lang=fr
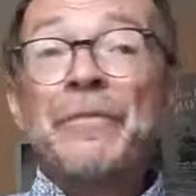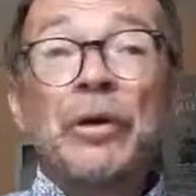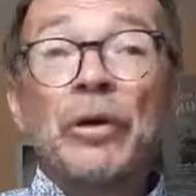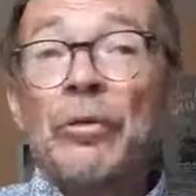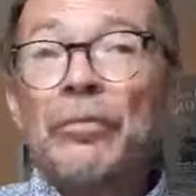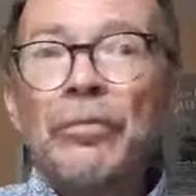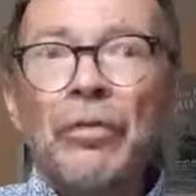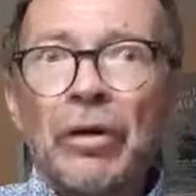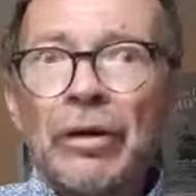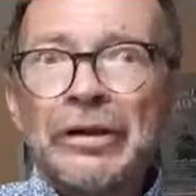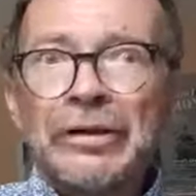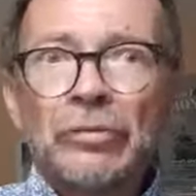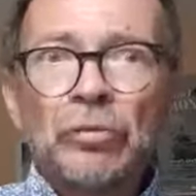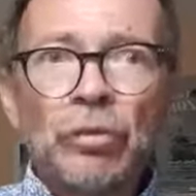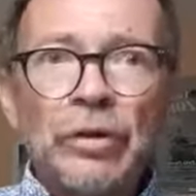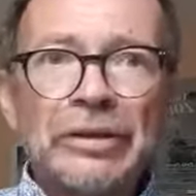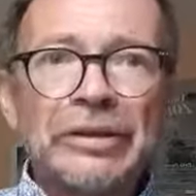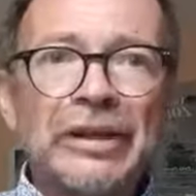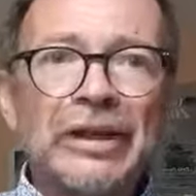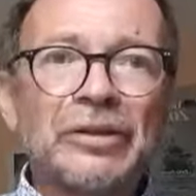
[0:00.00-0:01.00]
comme dans tous
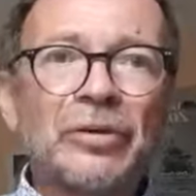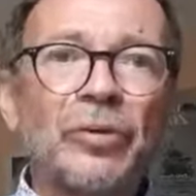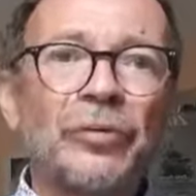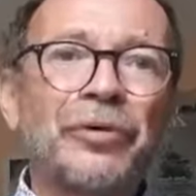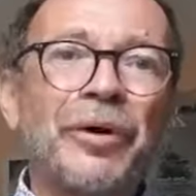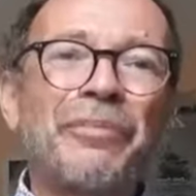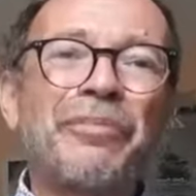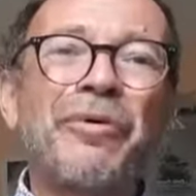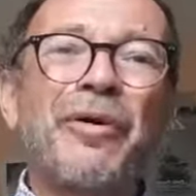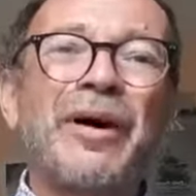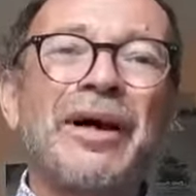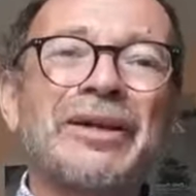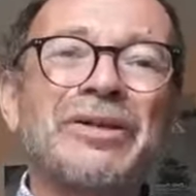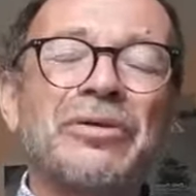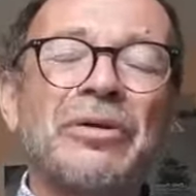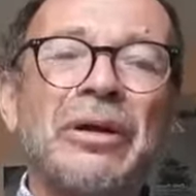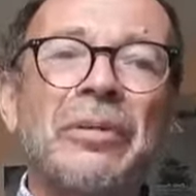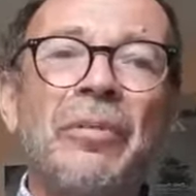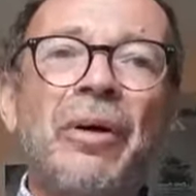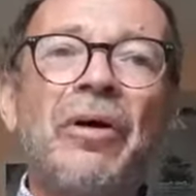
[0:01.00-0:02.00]
les théâtres contemporains
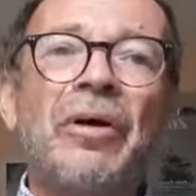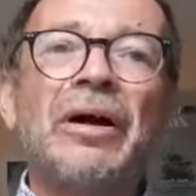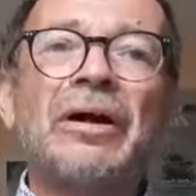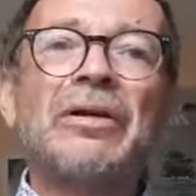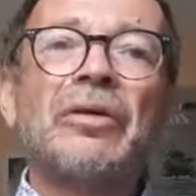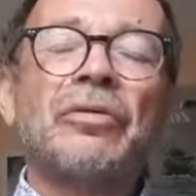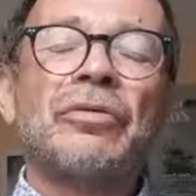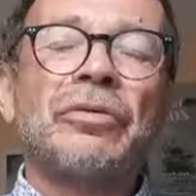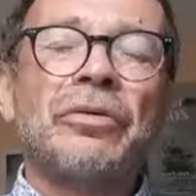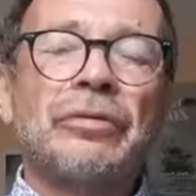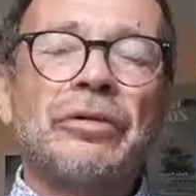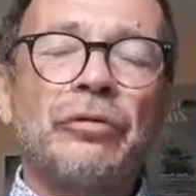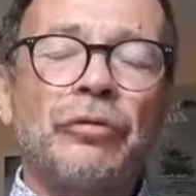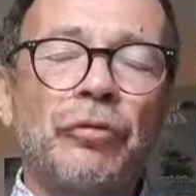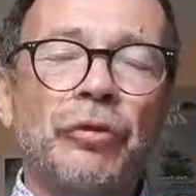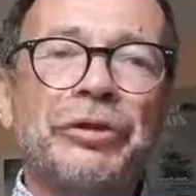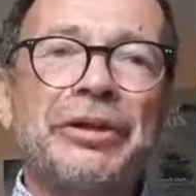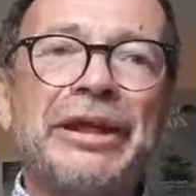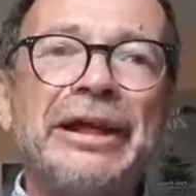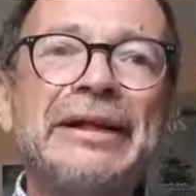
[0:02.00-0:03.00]
actuellement, hein, comme les
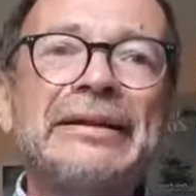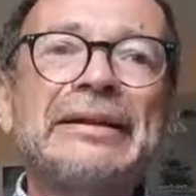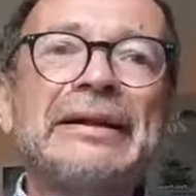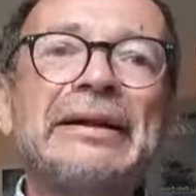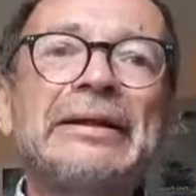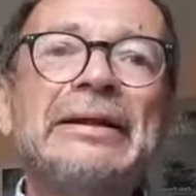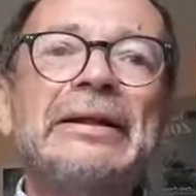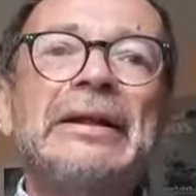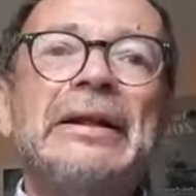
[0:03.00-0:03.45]
nouveaux théâtres,